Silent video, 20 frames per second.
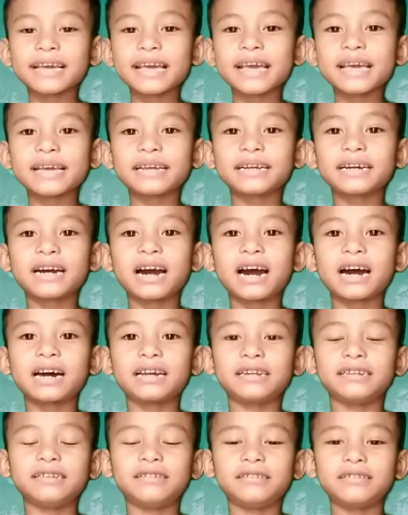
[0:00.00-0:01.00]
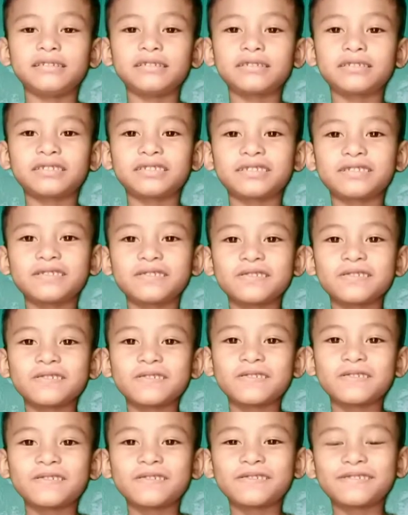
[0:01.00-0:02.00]
एक खरगोश
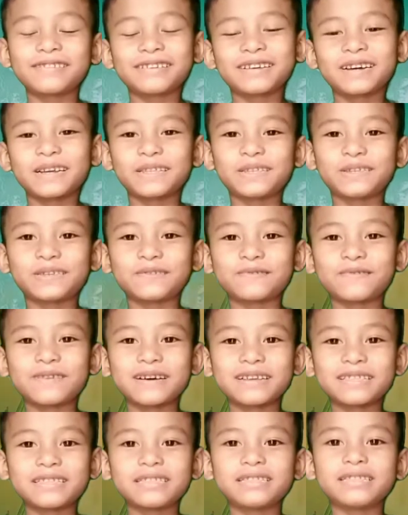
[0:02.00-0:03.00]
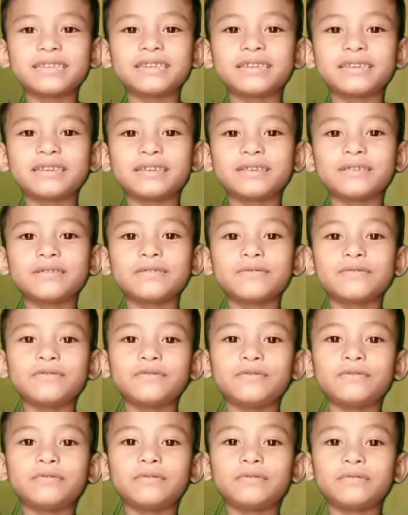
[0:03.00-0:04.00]
और कछुआ थी
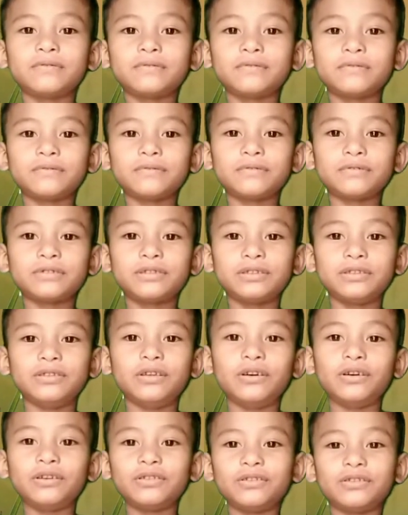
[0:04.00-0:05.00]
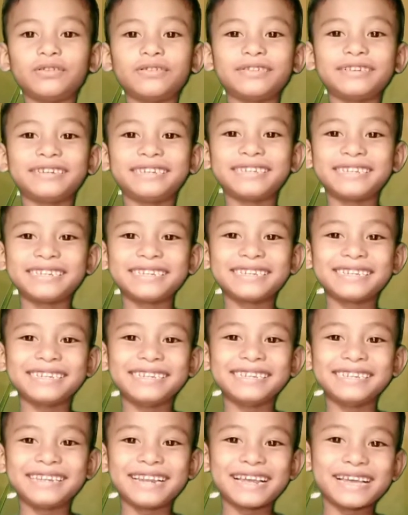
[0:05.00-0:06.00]
उस दोनों
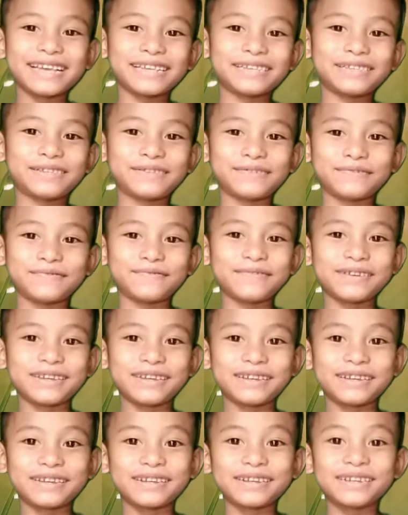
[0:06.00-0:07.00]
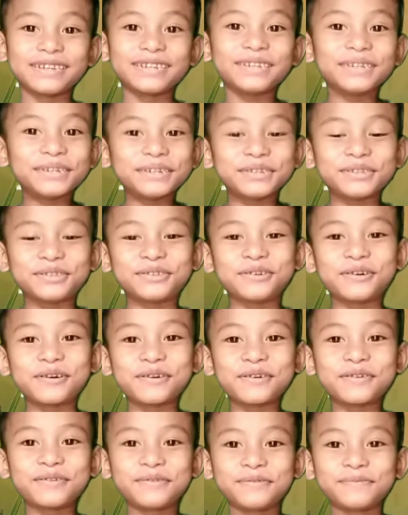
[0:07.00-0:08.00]
की रेस हुए
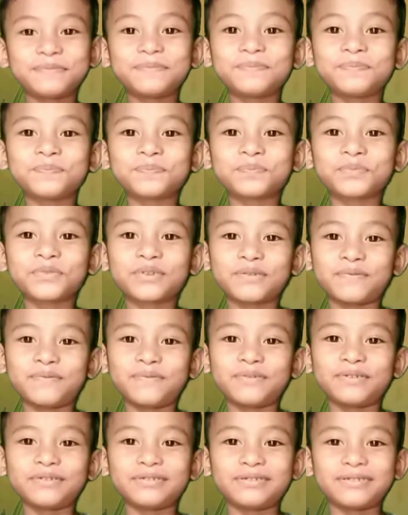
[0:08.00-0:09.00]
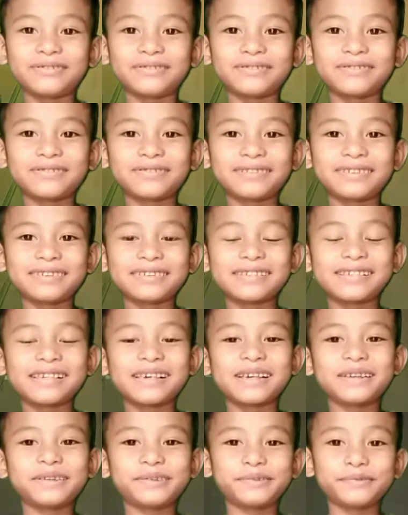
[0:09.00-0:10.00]
तो वो दोनों की
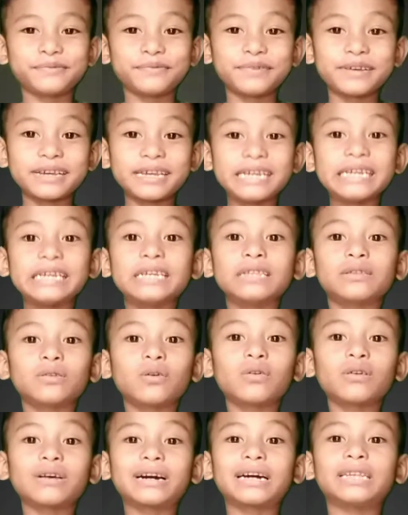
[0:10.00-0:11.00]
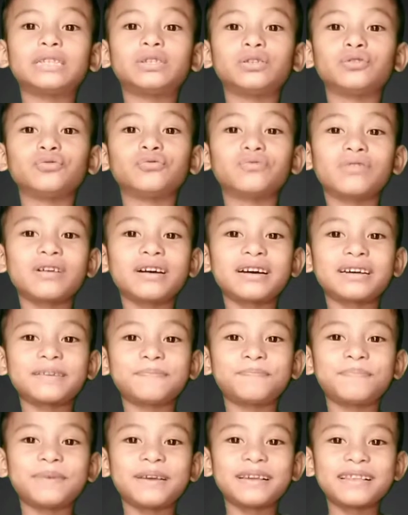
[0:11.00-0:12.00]
रेस हुए तो कचुआ
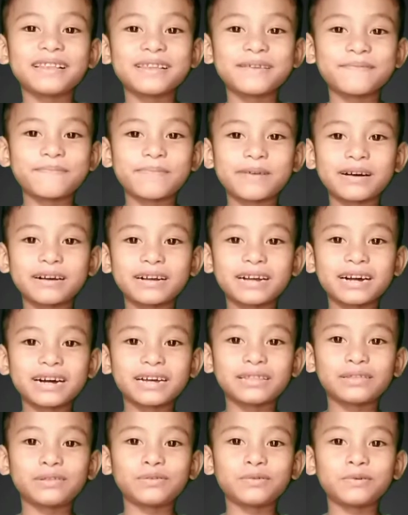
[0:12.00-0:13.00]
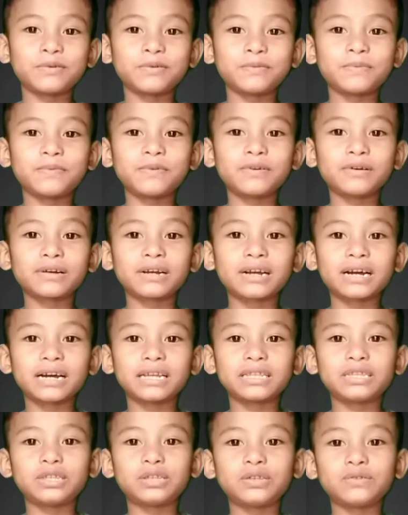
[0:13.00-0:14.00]
पहले भगा तो वो
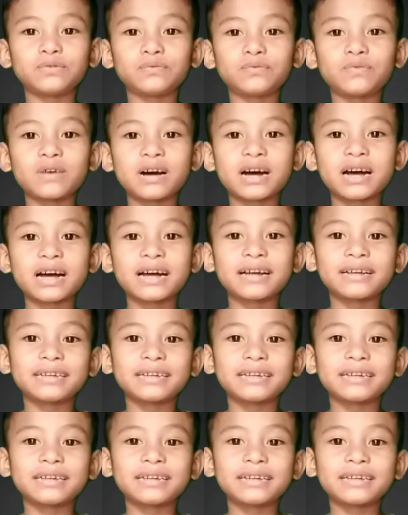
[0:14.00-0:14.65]
कचुआ